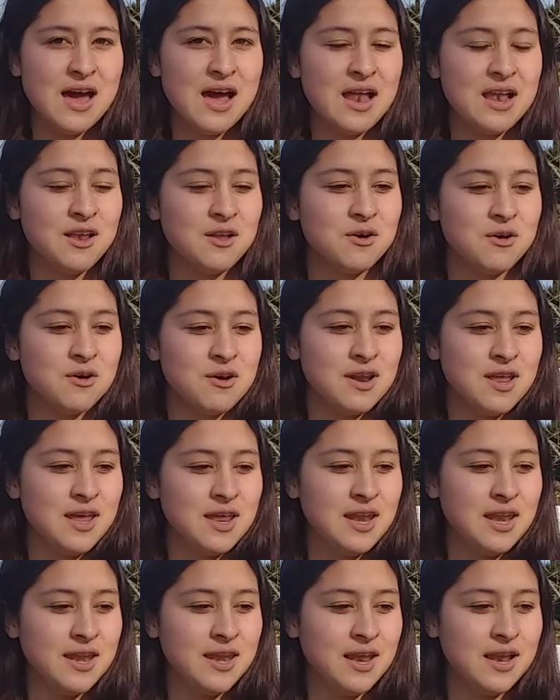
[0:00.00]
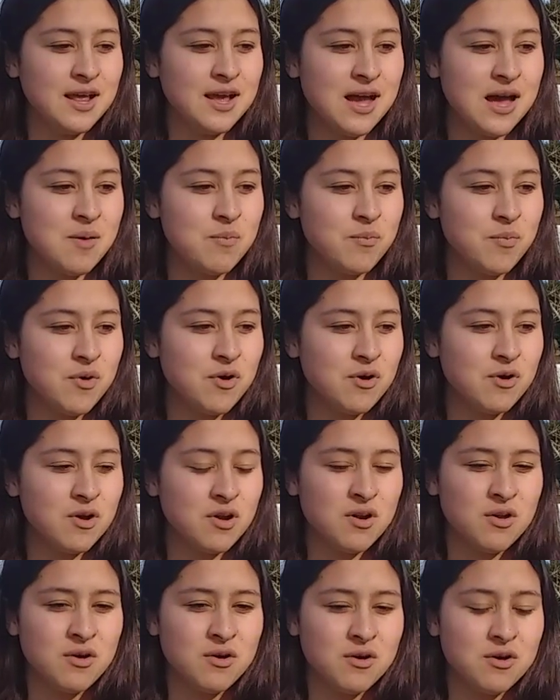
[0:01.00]
al correr en el campo,
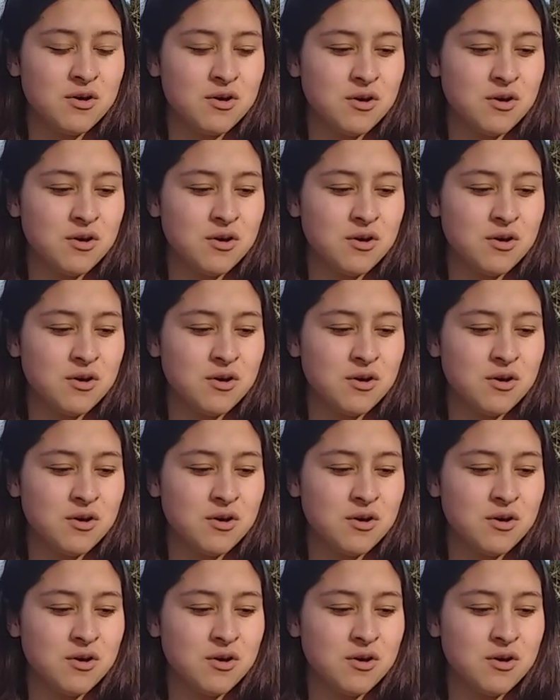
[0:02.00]
corro,